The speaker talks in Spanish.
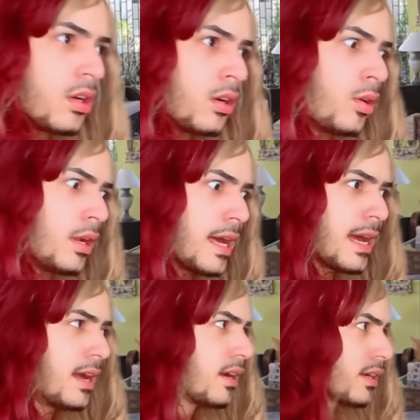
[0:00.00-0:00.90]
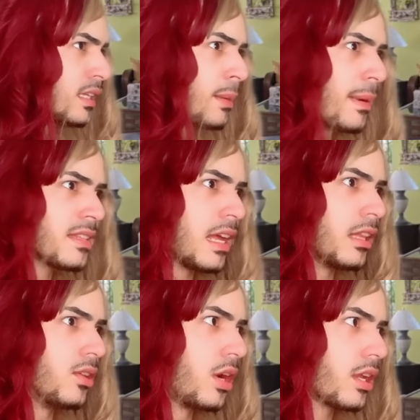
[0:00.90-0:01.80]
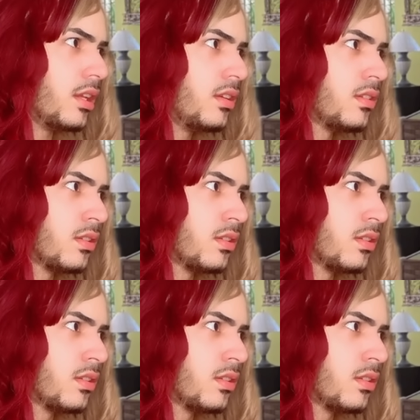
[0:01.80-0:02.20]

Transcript: Hola, ¿qué está pasando aquí?